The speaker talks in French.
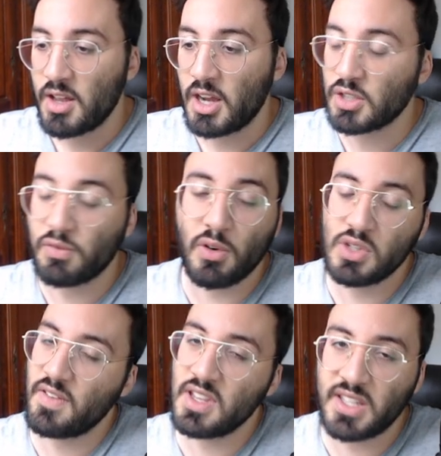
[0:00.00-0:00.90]
A chaque fois
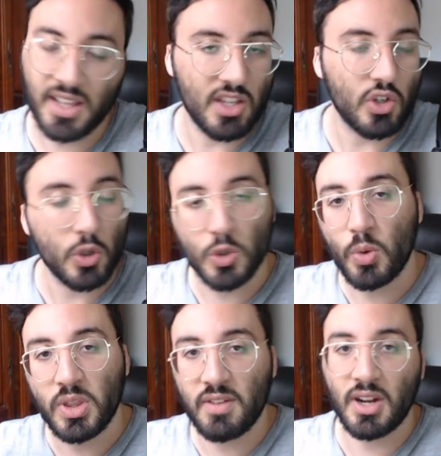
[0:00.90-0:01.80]
vous avez une certaine chance en
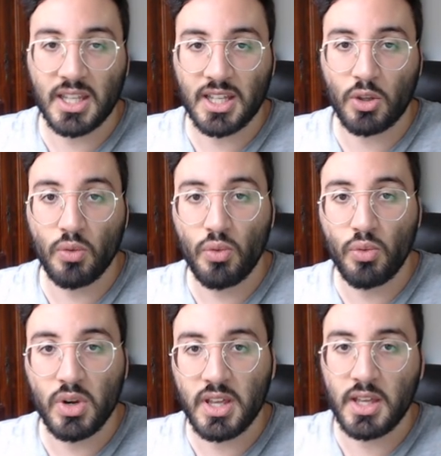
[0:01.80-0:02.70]
gros d'avoir la carte que vous
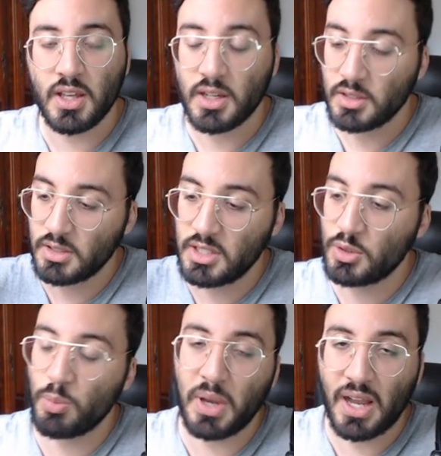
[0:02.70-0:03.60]
voulez. Les
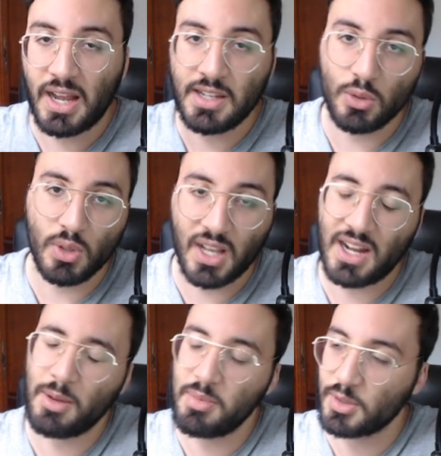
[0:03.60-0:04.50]
super rares, les
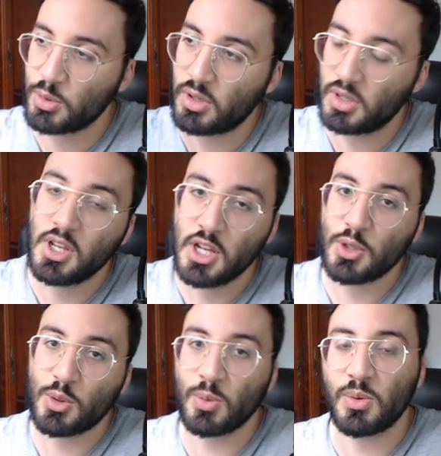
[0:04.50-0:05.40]
ultra bien sûr
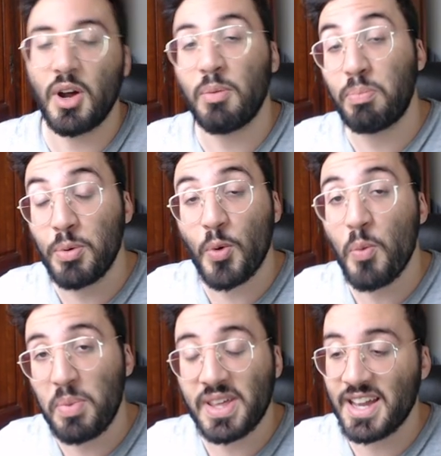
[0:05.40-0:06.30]
sont euh, plus
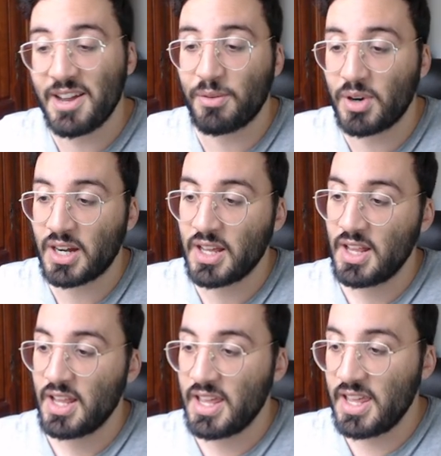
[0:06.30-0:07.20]
compliqués à avoir.
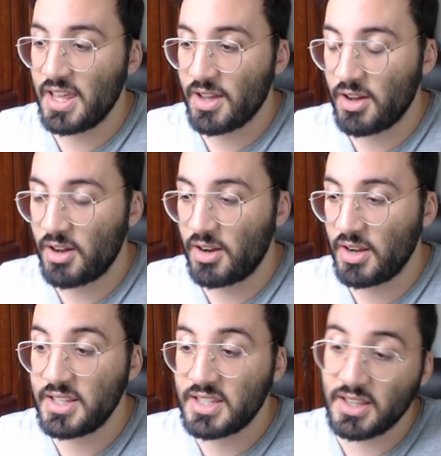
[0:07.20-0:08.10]
Et euh,
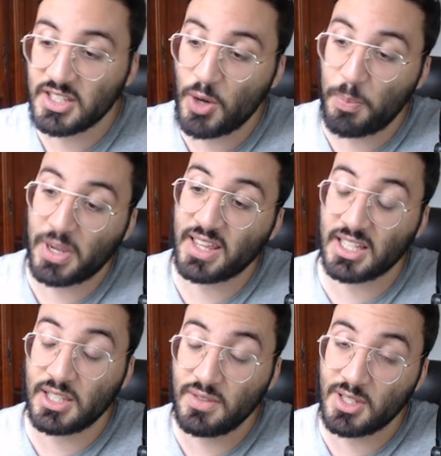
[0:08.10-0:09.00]
ici déjà le paquet de
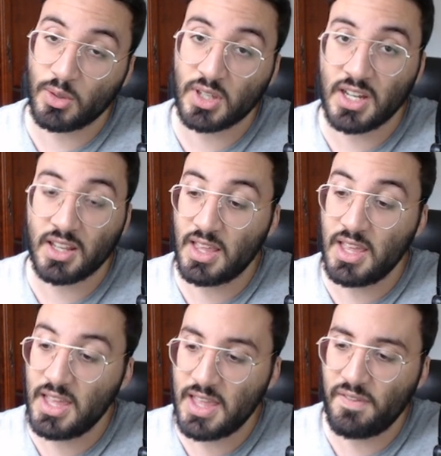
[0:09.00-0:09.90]
cartes il faisait 100 cartes
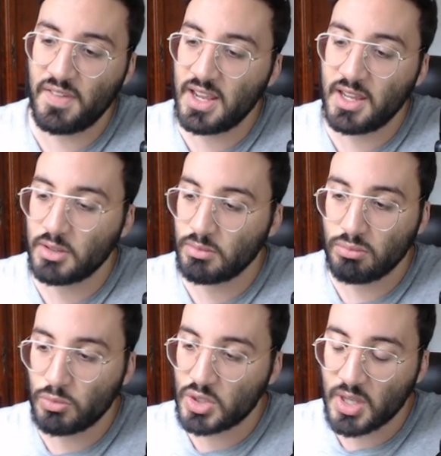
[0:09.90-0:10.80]
et il y avait
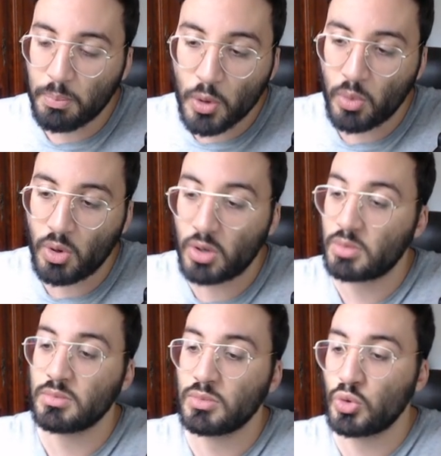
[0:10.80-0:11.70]
tout simplement
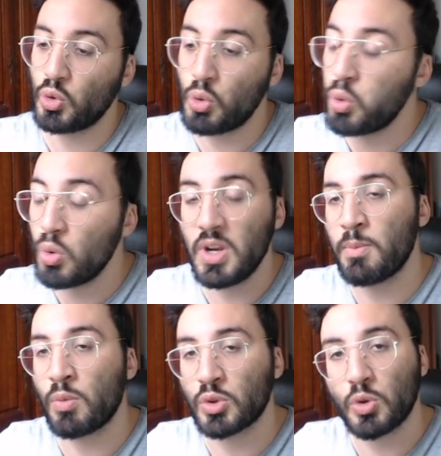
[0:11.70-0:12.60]
tous les
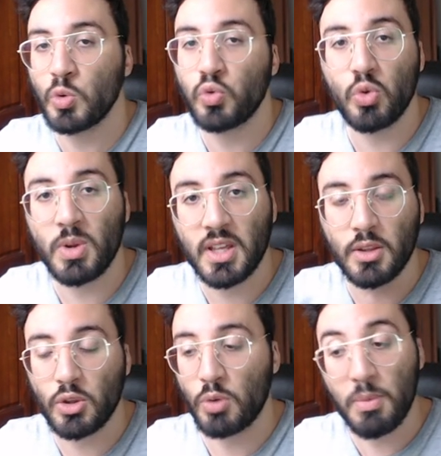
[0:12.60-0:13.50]
monstres que je voulais
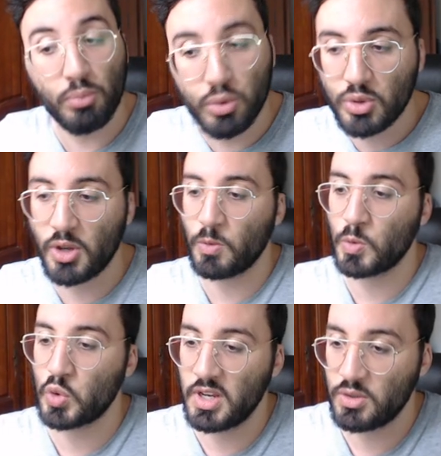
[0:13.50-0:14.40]
dans le même booster donc
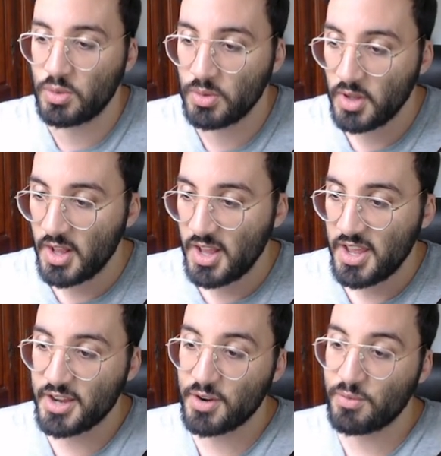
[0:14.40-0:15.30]
je suis allé dessus
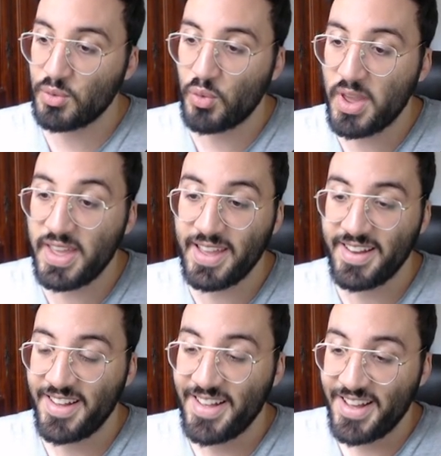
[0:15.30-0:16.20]
et comme vous le voyez
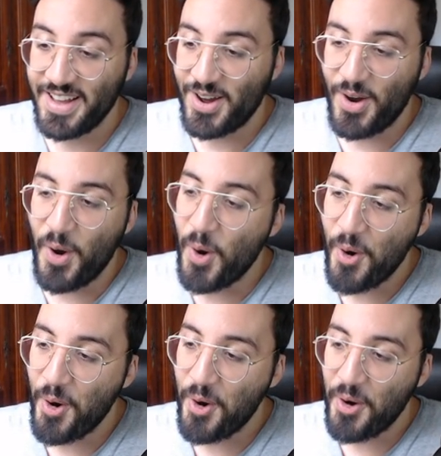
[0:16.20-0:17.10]

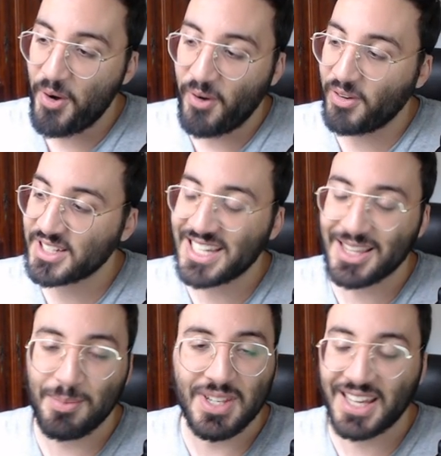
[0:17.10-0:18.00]
en
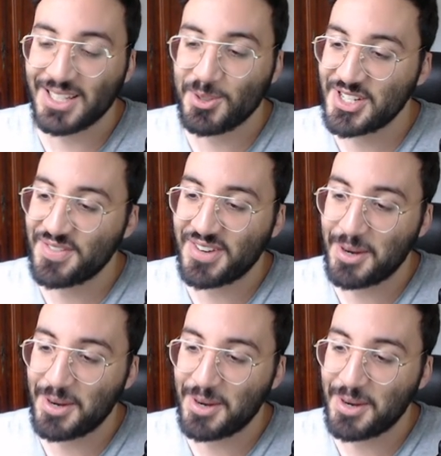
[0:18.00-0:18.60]
4000 cristaux, j'ai fait un